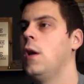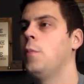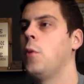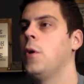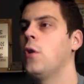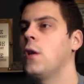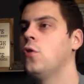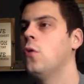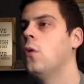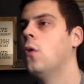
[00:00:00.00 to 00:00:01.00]
Avec première
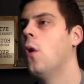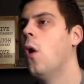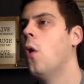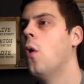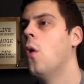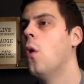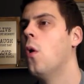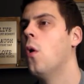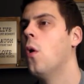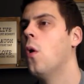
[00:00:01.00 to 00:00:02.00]
occasion.
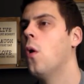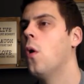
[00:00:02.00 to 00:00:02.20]
Oh